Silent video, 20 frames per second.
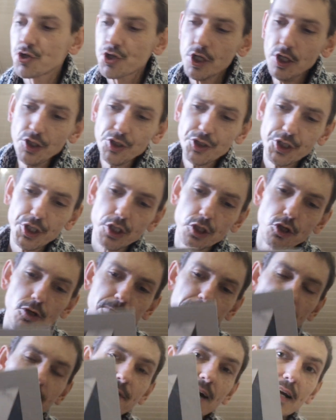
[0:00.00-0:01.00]
Początki
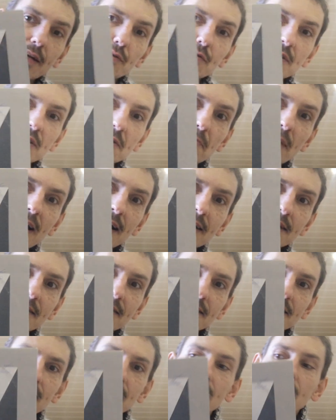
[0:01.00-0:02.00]
grupy Various
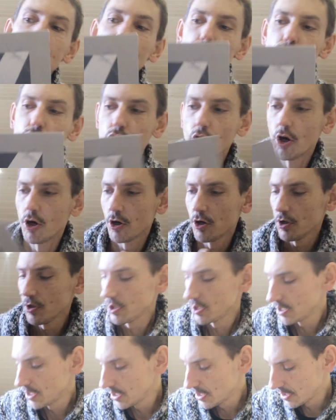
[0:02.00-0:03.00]
Monks
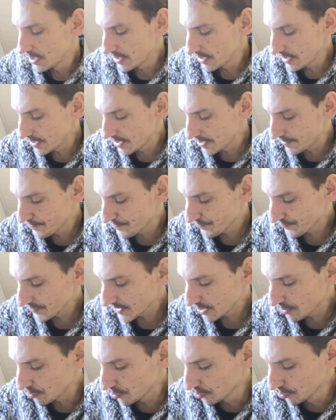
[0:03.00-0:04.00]
to
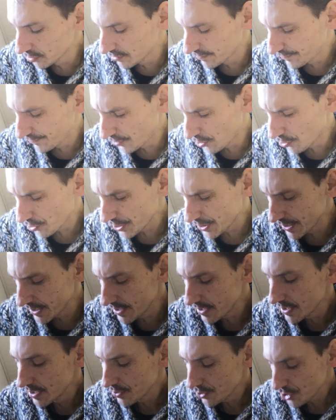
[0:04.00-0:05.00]

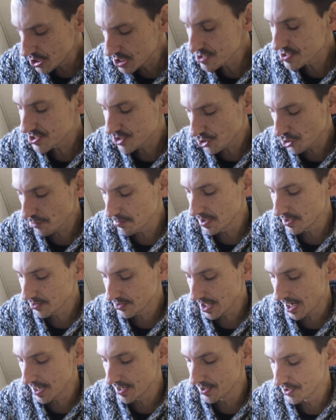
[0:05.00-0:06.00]
utwory
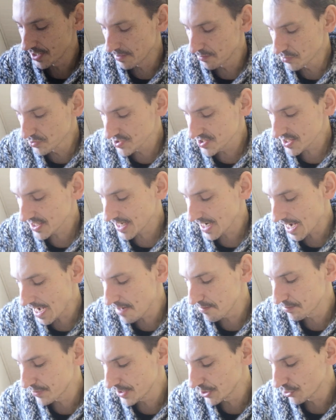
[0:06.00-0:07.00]
instrumentalne, muzyka
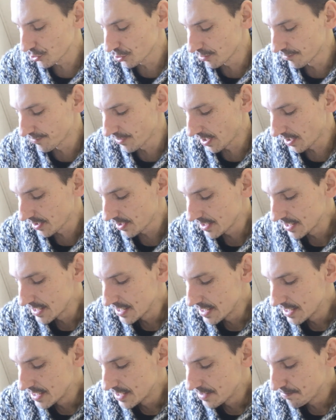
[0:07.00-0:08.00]
ambientowa.
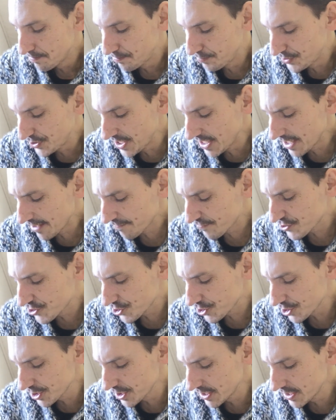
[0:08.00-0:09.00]

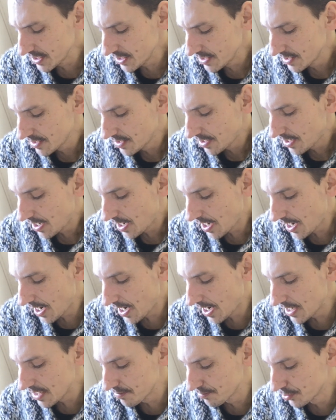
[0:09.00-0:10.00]
Pierwszy
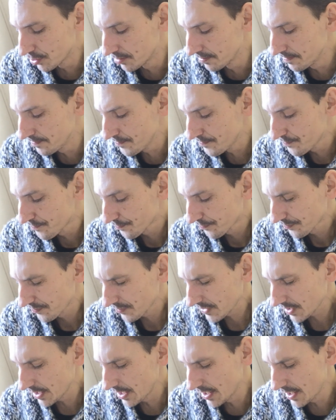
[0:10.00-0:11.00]
album
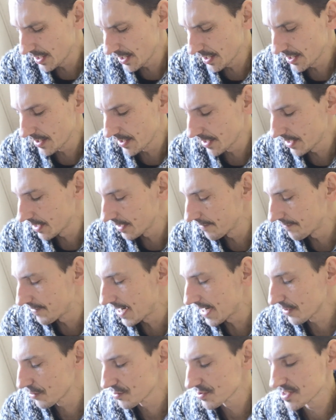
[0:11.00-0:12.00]
e,
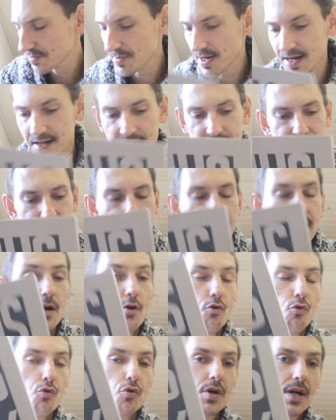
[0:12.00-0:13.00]
Various Monks
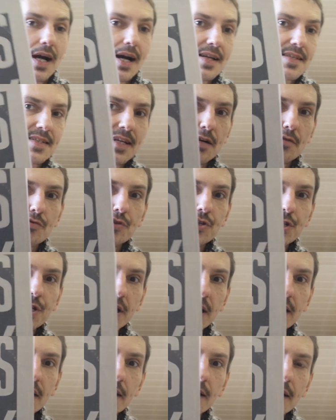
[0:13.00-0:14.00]
ukazał
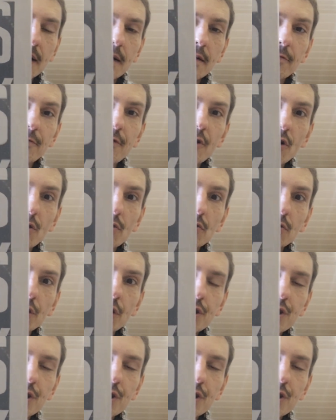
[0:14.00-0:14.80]
się w roku